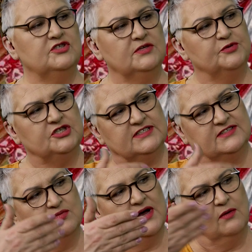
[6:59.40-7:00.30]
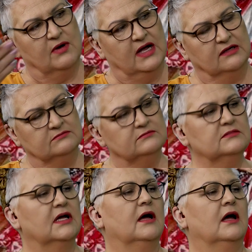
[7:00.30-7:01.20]
ci przysłała,
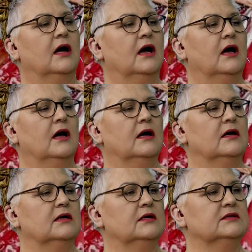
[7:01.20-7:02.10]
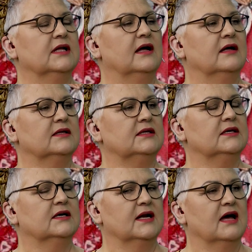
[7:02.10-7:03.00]
a taki
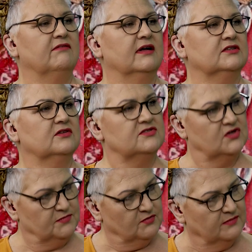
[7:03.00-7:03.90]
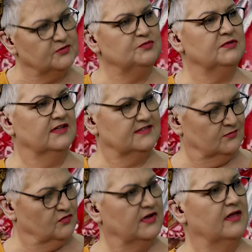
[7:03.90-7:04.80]
krawat, to zrobiłabyś mi na
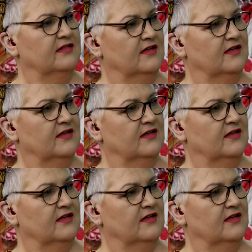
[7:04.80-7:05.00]
zamówienie